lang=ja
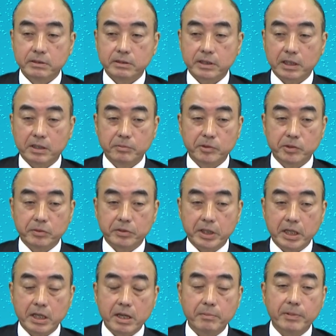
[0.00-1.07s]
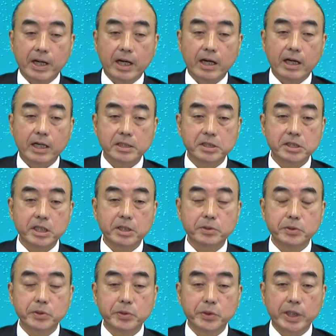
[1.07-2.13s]
建物で言えば柱
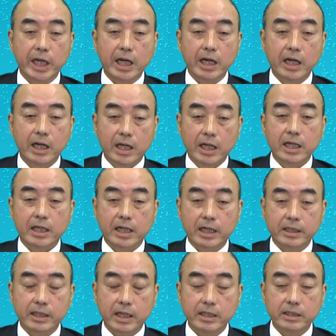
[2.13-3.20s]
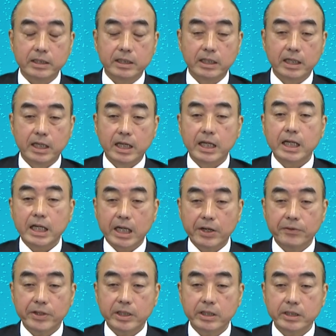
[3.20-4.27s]
のような硬い、変
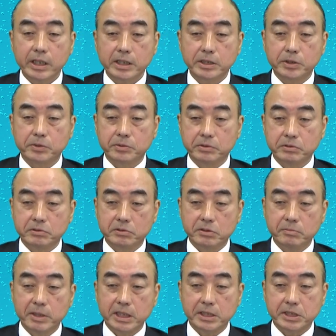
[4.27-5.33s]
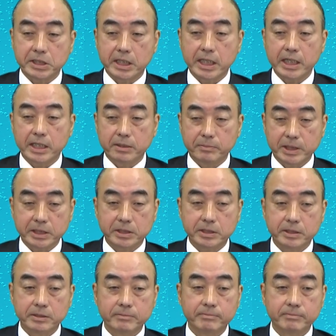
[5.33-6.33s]
わらないというイメージがあります。